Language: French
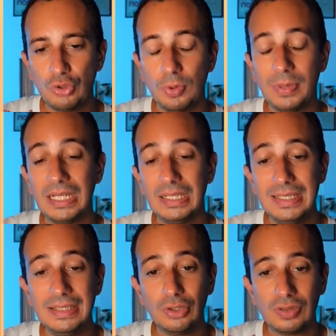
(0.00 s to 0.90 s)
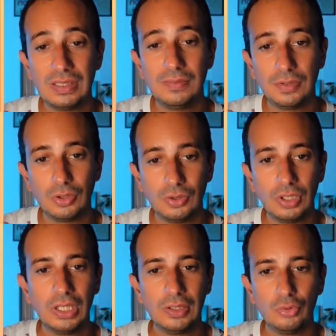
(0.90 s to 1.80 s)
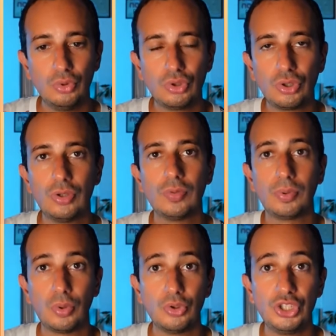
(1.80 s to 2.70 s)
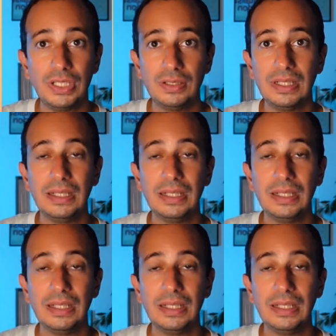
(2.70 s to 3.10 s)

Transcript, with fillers: je peux mettre l'identifiant du champ projet.